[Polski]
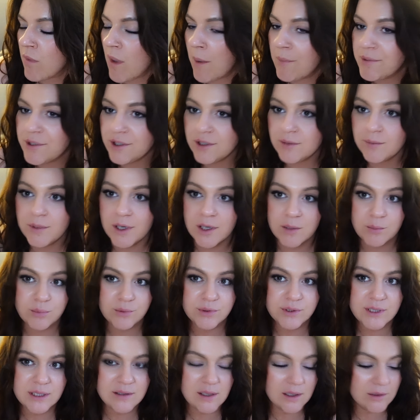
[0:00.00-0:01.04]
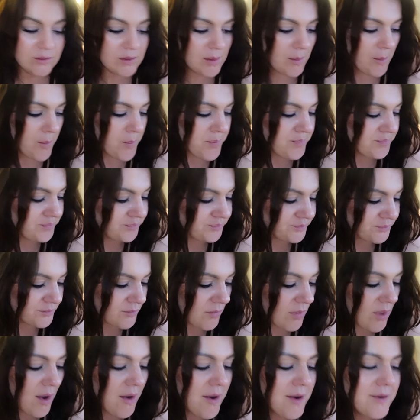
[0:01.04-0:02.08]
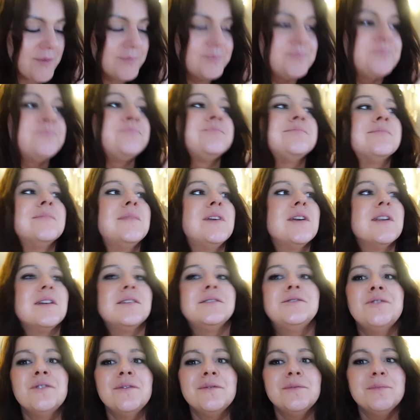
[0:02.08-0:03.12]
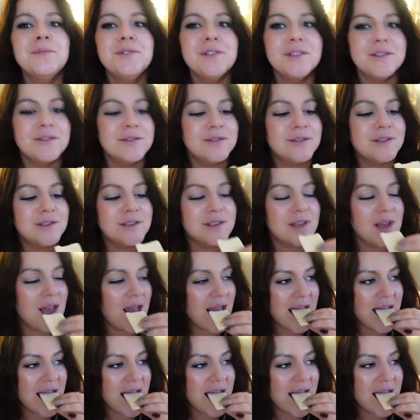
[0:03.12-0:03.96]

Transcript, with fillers: przedtem arbuza zjadłam teraz to mi się coś chce